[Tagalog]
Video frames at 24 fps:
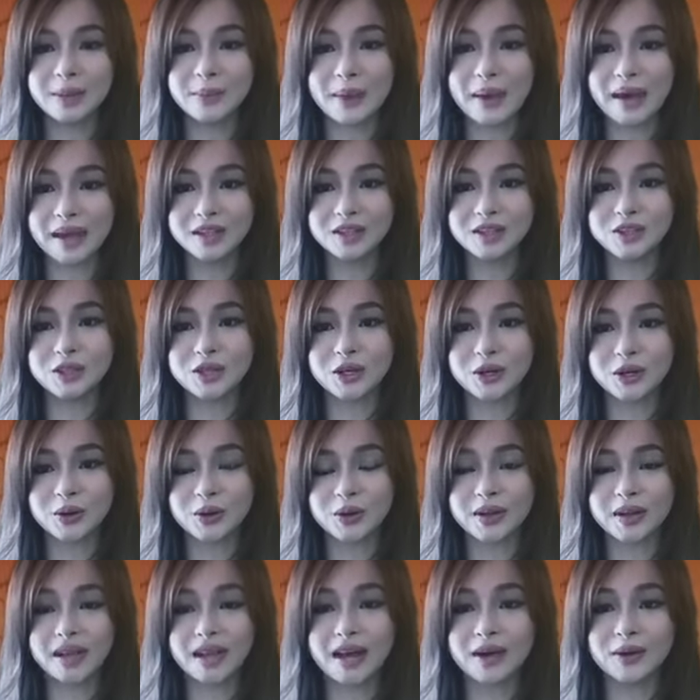ng manager
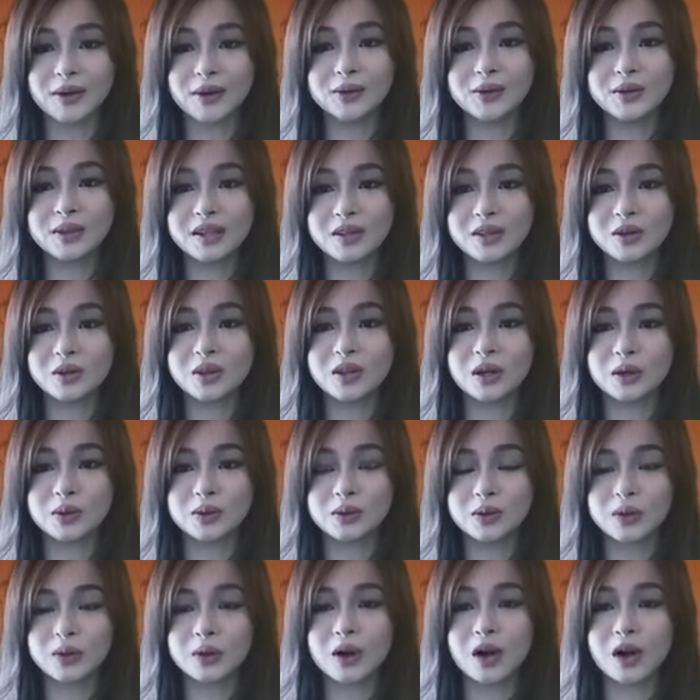ko na kunin ko daw
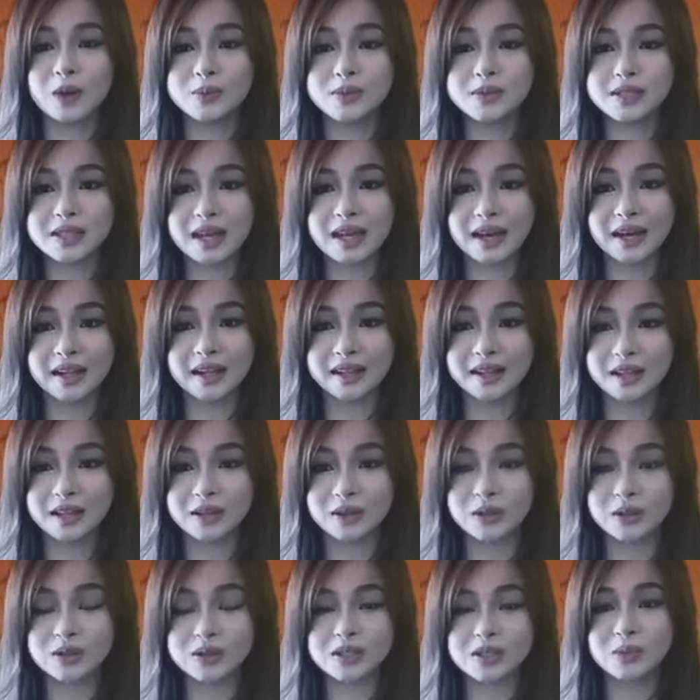tong obstacle na
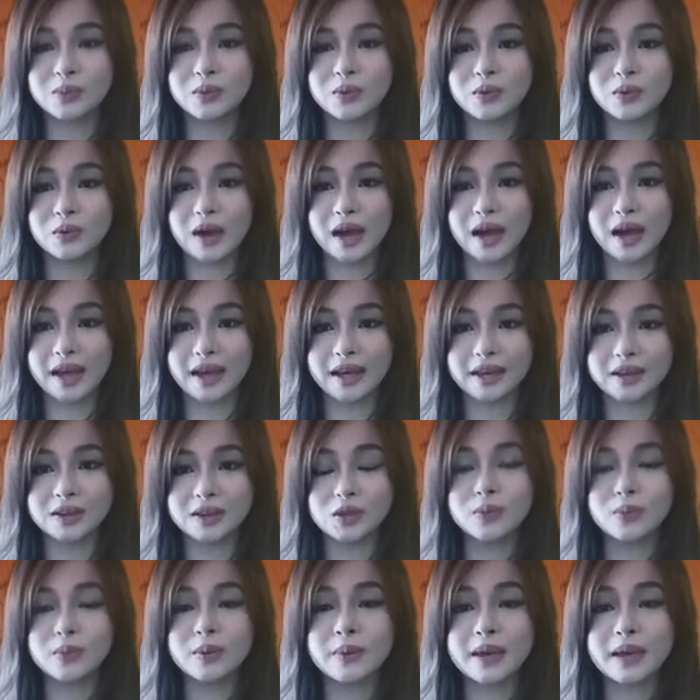to sa buhay
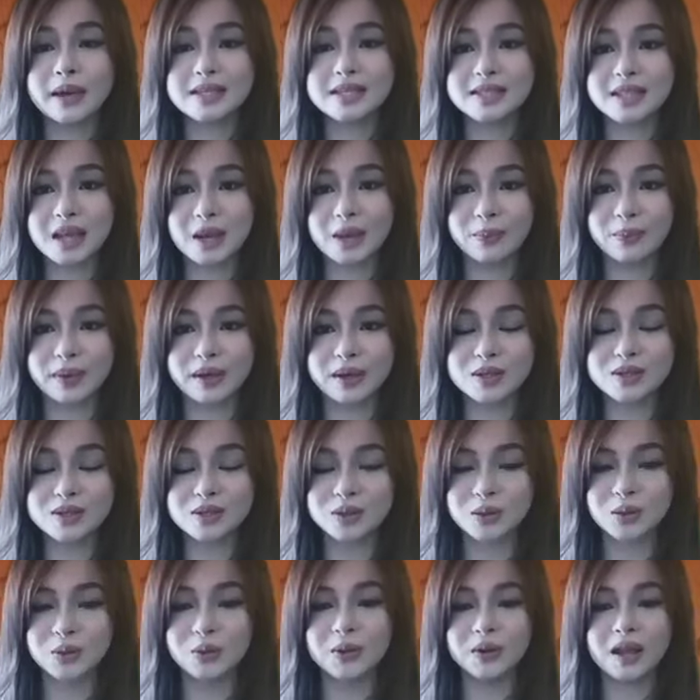to be my stepping
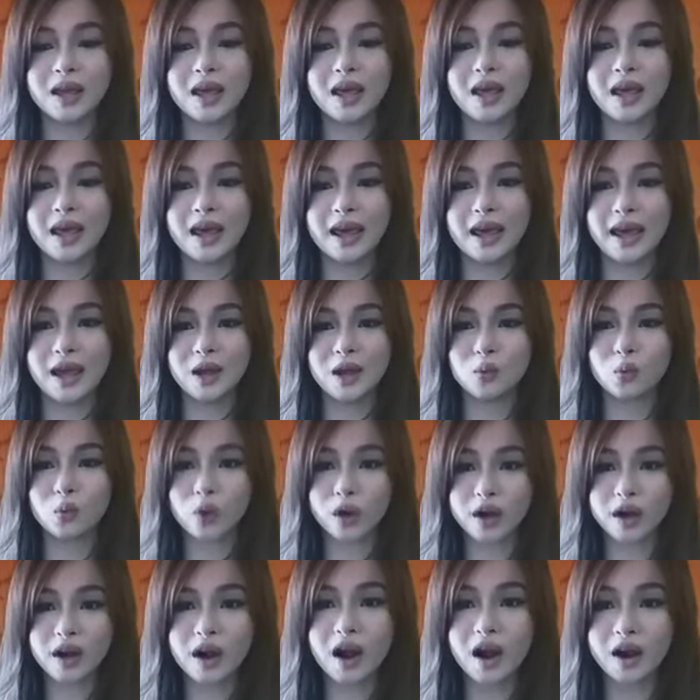stone and
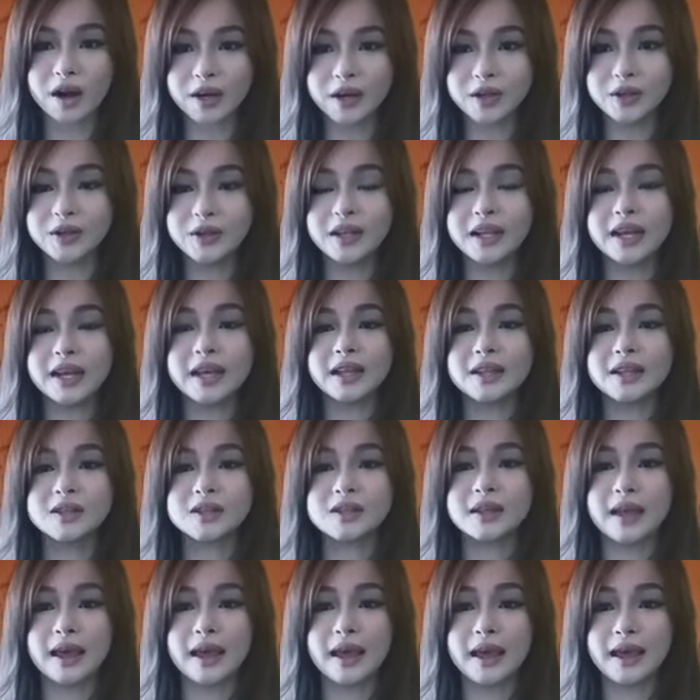work hard on it
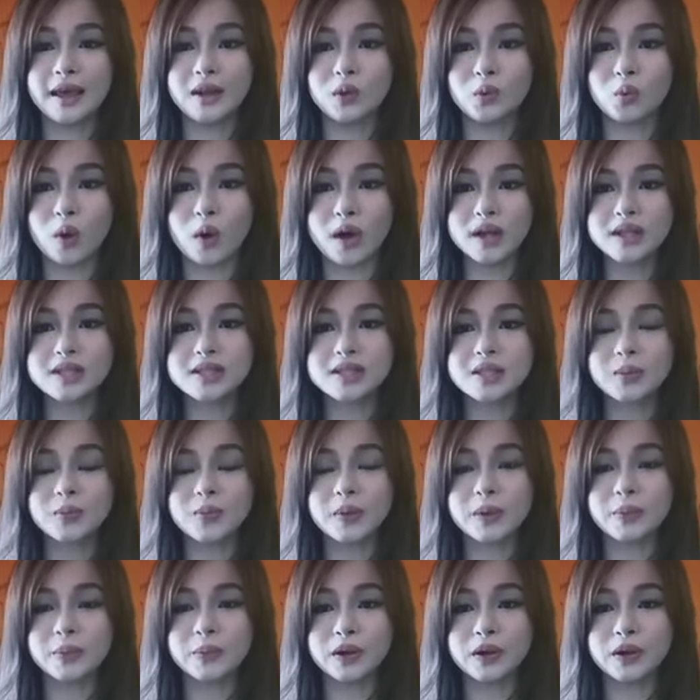and once the
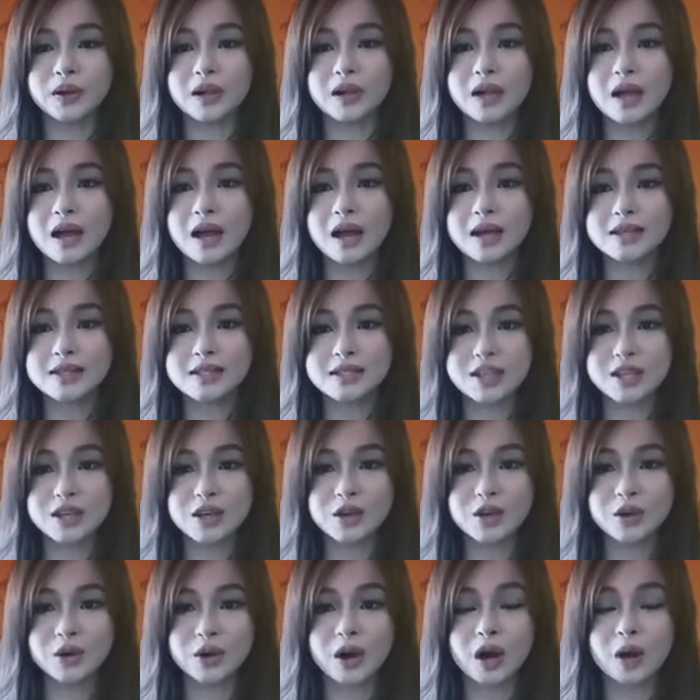people
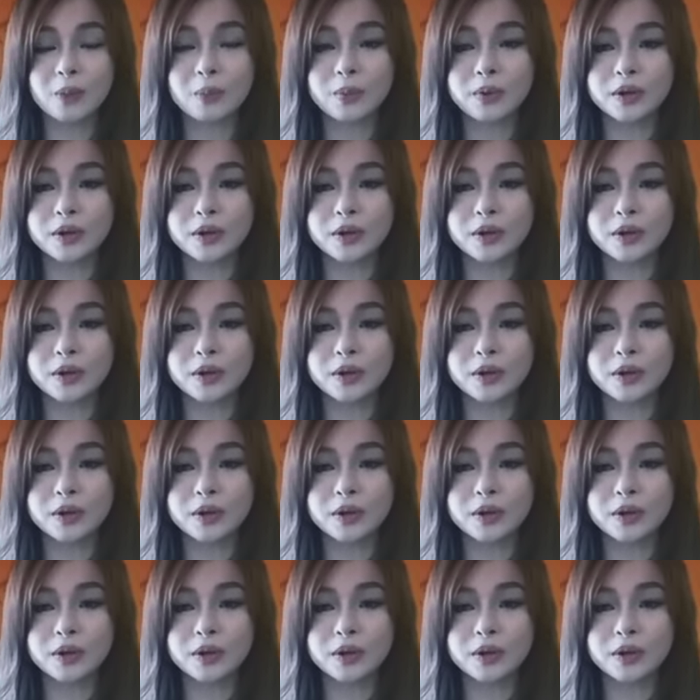see your